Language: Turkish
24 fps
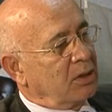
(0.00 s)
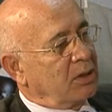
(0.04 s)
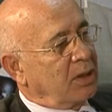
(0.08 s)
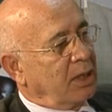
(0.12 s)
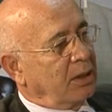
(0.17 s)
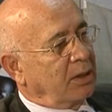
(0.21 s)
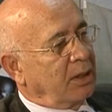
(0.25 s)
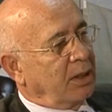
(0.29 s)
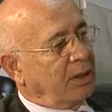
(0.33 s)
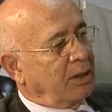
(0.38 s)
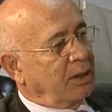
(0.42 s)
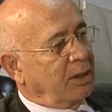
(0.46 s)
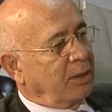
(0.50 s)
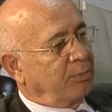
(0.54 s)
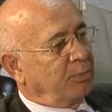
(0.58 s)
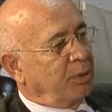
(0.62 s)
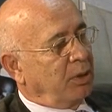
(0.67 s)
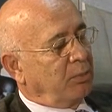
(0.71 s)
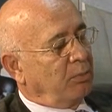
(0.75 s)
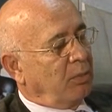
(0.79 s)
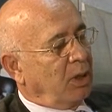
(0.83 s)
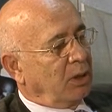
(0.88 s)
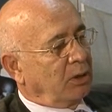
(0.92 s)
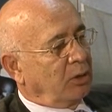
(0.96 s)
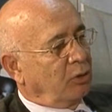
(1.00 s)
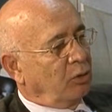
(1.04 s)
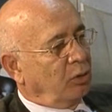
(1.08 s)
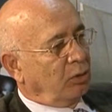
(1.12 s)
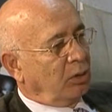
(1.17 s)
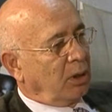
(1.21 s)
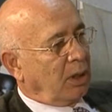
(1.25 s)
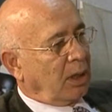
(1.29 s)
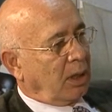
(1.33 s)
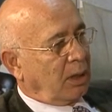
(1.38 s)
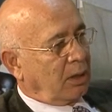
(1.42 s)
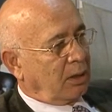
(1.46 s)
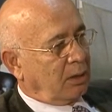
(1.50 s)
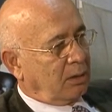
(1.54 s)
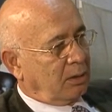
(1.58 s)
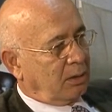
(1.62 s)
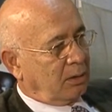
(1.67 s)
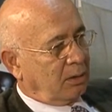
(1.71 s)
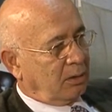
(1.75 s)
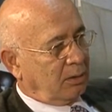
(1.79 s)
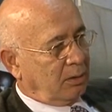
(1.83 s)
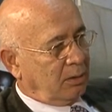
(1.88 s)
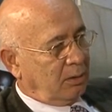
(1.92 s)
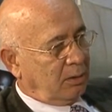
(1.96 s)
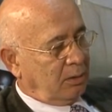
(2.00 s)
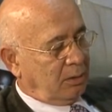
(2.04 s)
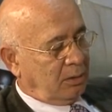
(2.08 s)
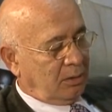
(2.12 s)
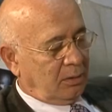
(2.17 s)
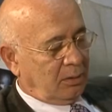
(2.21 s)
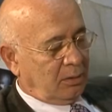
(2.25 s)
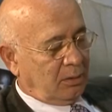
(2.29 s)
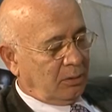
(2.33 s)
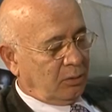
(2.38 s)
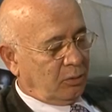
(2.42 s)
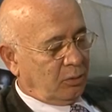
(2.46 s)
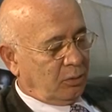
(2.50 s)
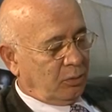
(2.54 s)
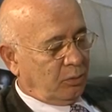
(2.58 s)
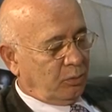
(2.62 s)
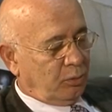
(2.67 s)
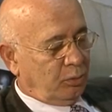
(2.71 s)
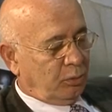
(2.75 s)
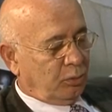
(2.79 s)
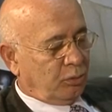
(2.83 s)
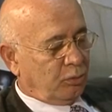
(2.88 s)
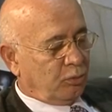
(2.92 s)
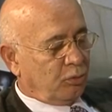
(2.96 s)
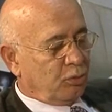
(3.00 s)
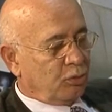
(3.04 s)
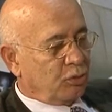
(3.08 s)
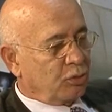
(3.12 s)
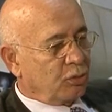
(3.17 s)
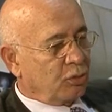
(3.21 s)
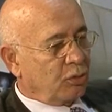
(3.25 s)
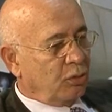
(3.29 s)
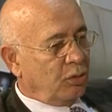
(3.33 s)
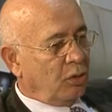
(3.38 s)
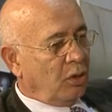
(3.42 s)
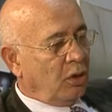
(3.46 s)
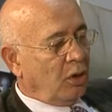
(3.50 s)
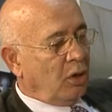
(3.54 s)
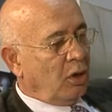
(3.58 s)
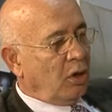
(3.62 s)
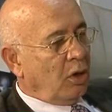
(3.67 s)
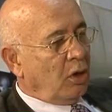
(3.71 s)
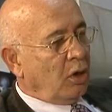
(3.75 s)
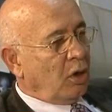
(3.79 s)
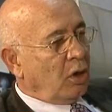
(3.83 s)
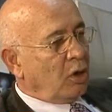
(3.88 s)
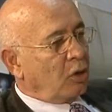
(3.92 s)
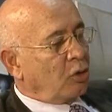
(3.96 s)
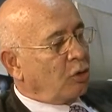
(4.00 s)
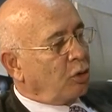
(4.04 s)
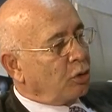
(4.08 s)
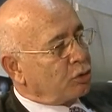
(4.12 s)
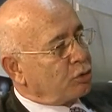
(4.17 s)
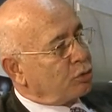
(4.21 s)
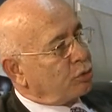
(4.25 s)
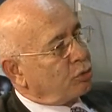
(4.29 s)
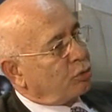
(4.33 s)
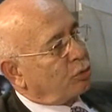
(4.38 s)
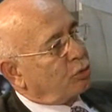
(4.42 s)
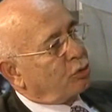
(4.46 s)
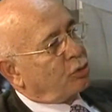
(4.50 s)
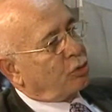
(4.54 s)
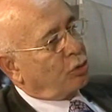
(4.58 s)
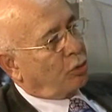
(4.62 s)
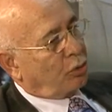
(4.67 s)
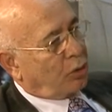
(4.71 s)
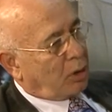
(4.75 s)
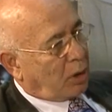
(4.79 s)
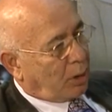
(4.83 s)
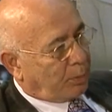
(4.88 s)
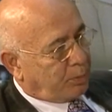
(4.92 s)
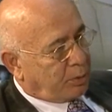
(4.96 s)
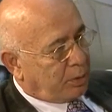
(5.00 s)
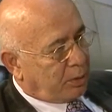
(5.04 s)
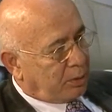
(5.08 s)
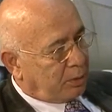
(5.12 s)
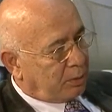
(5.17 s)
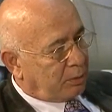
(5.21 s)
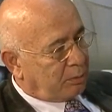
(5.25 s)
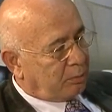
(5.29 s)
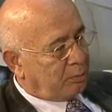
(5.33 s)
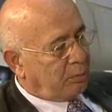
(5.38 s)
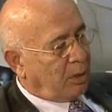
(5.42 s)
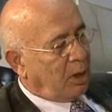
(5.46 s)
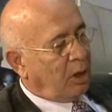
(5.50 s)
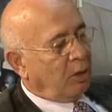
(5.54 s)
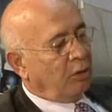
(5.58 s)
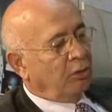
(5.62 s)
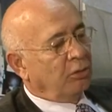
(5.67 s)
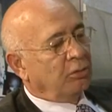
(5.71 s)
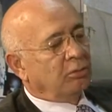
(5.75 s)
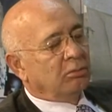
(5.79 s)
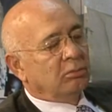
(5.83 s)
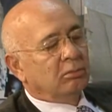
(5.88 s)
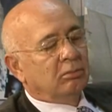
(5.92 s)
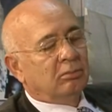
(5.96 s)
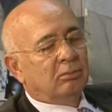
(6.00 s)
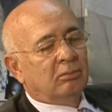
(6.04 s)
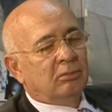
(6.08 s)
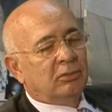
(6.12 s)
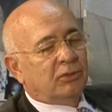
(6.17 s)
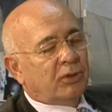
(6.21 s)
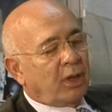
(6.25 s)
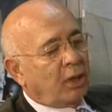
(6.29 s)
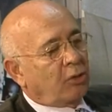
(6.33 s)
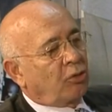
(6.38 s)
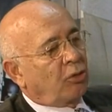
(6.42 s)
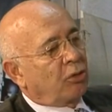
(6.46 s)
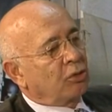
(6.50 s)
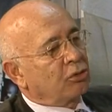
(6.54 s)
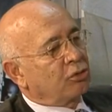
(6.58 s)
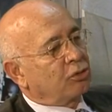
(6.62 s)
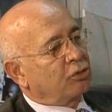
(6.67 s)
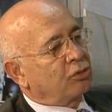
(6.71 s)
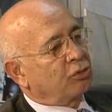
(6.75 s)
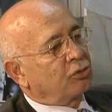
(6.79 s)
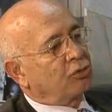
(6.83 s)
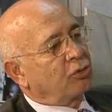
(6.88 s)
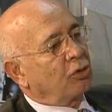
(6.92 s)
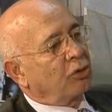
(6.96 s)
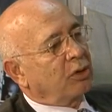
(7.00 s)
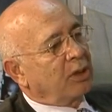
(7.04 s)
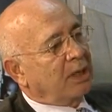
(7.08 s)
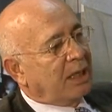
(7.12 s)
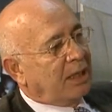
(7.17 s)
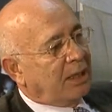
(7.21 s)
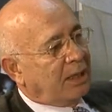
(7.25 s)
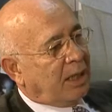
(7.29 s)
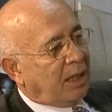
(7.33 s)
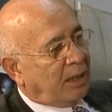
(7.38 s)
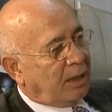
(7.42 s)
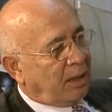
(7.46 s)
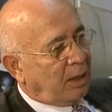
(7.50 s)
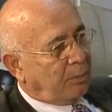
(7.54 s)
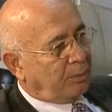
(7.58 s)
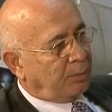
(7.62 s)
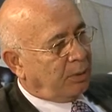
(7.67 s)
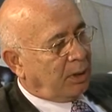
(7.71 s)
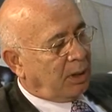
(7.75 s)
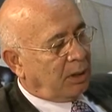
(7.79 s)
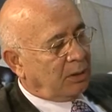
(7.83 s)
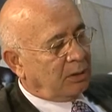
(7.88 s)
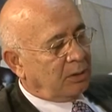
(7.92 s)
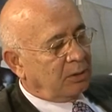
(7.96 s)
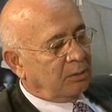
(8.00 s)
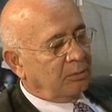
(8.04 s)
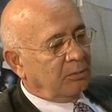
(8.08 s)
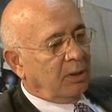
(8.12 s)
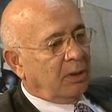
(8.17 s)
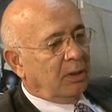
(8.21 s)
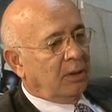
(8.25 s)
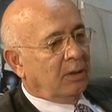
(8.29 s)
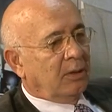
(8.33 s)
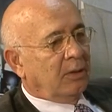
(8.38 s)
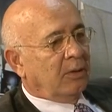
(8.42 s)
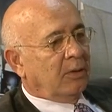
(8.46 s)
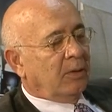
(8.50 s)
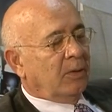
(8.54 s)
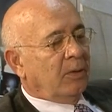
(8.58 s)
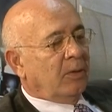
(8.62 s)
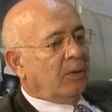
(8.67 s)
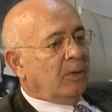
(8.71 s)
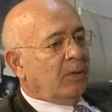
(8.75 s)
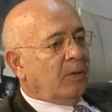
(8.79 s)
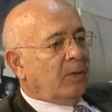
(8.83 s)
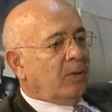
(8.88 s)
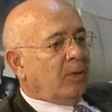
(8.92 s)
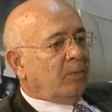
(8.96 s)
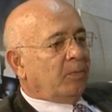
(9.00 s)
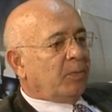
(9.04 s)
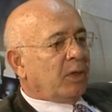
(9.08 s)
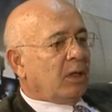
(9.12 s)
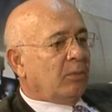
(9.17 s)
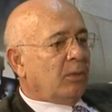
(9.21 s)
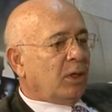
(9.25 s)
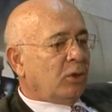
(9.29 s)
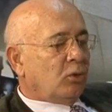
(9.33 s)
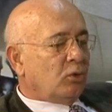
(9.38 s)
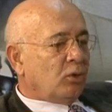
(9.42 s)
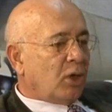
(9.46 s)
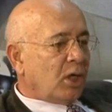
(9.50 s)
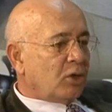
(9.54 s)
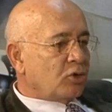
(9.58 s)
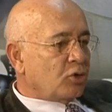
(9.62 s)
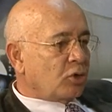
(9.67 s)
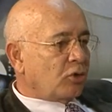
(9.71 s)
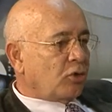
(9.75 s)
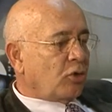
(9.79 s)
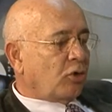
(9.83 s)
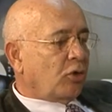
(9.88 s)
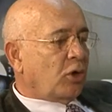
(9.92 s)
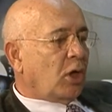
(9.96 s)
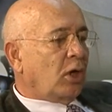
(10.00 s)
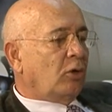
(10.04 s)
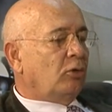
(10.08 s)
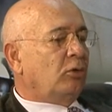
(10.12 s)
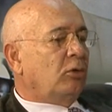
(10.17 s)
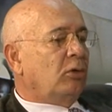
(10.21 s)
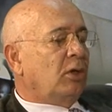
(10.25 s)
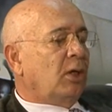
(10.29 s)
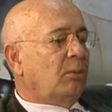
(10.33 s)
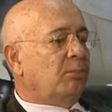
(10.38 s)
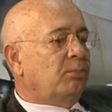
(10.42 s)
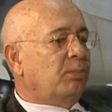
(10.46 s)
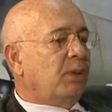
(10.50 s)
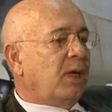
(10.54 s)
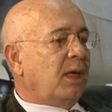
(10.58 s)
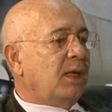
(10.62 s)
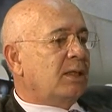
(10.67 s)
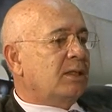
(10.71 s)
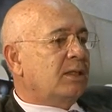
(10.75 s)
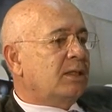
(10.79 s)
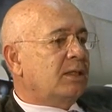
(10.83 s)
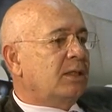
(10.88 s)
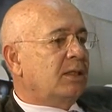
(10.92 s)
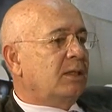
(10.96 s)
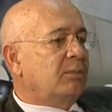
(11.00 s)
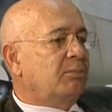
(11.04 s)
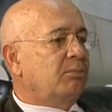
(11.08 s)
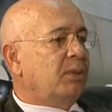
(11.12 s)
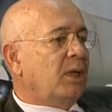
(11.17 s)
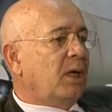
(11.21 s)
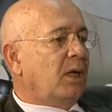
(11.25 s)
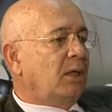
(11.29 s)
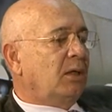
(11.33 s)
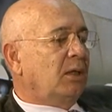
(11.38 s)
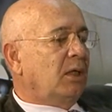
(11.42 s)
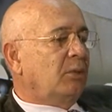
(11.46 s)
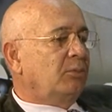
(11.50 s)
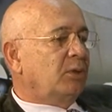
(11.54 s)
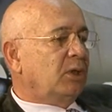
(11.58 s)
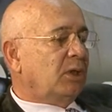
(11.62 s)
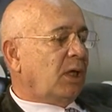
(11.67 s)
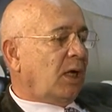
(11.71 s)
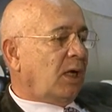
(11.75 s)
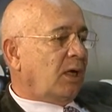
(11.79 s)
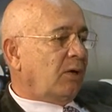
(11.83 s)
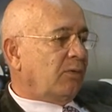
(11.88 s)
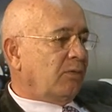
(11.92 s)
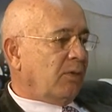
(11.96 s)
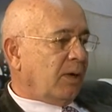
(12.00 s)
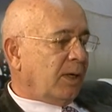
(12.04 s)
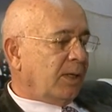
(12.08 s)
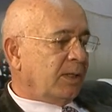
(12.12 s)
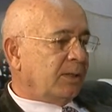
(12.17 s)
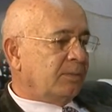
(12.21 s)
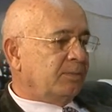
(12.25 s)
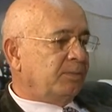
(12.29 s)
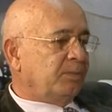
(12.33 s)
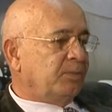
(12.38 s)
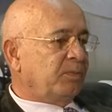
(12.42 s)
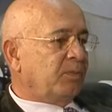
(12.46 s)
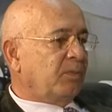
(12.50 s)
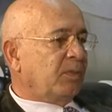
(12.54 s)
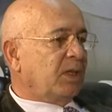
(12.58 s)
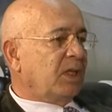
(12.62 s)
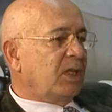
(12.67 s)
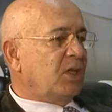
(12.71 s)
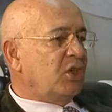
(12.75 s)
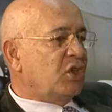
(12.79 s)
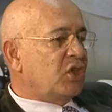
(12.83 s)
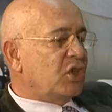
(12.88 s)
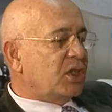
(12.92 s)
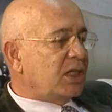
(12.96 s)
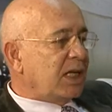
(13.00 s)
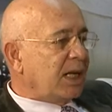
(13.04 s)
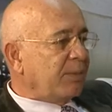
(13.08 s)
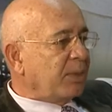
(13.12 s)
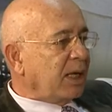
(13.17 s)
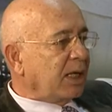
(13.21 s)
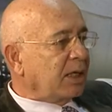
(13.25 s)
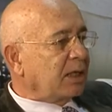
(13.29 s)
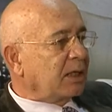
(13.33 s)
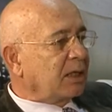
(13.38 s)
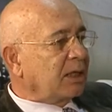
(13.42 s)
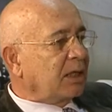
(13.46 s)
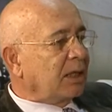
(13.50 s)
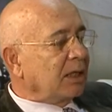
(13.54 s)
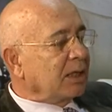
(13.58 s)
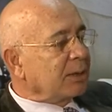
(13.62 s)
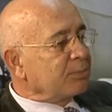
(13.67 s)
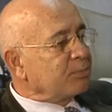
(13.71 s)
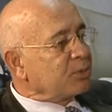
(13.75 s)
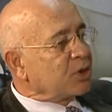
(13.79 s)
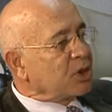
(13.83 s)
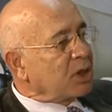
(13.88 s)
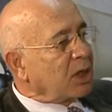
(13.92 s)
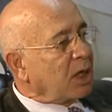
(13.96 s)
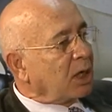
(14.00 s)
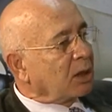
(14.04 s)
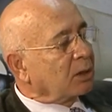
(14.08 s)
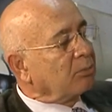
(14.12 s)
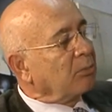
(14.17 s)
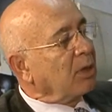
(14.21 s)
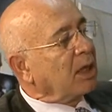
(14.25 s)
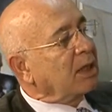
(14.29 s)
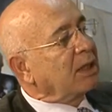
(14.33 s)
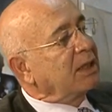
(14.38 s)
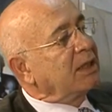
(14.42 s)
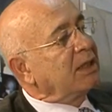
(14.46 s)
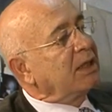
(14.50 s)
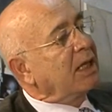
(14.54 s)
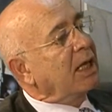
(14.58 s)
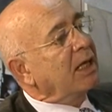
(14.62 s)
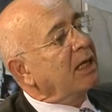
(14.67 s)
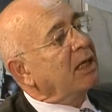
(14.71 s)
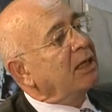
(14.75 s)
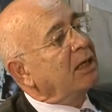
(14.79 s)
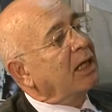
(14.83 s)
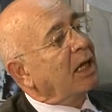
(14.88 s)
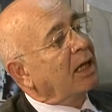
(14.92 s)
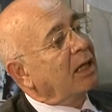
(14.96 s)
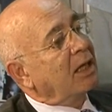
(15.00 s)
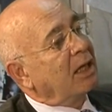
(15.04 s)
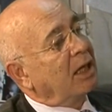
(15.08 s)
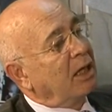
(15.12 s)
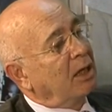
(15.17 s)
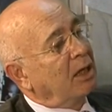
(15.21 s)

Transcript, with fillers: sentetik bir madde olarak e, bulunmuş. Konstrüksiyon yapı malum, rekonstrüksiyon yeniden yapılandırma. Ama Yunanca kökenli olan plastiğin bir anlamı daha var. İşlemek, kalıp çıkartmak, yeniden